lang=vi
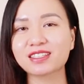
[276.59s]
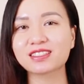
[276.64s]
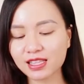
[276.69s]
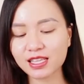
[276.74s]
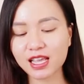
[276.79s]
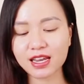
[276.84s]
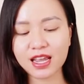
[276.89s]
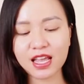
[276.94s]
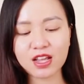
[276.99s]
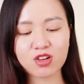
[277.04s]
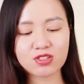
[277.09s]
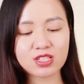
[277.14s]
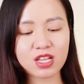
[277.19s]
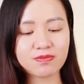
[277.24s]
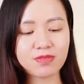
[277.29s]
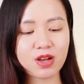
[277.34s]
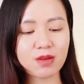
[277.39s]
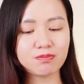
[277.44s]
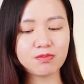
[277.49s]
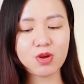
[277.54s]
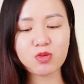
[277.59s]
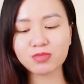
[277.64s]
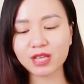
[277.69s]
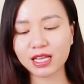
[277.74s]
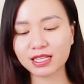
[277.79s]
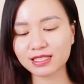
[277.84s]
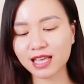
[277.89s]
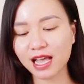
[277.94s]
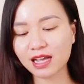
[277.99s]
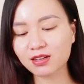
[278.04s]
Thì ở đây có sản phẩm bông
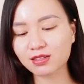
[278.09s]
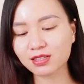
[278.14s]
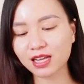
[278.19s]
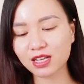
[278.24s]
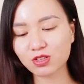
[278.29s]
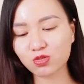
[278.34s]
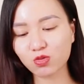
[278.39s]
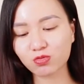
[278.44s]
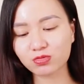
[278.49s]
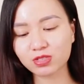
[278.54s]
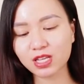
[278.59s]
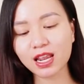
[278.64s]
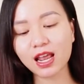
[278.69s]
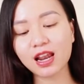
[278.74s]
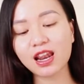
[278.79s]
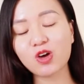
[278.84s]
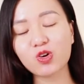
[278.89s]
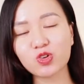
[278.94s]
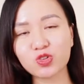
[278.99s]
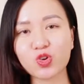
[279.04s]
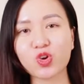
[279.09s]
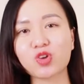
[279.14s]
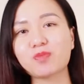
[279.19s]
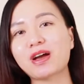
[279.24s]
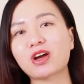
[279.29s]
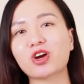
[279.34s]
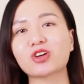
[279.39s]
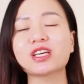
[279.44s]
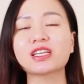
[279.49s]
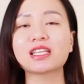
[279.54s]
tẩy trang Hương đã dùng rất là lâu rồi,
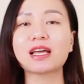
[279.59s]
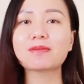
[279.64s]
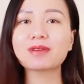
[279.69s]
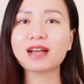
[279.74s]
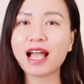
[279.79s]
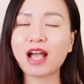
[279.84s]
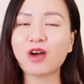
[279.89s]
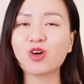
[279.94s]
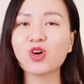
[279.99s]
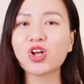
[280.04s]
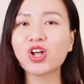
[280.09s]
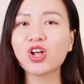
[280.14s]
bạn có thể tham khảo.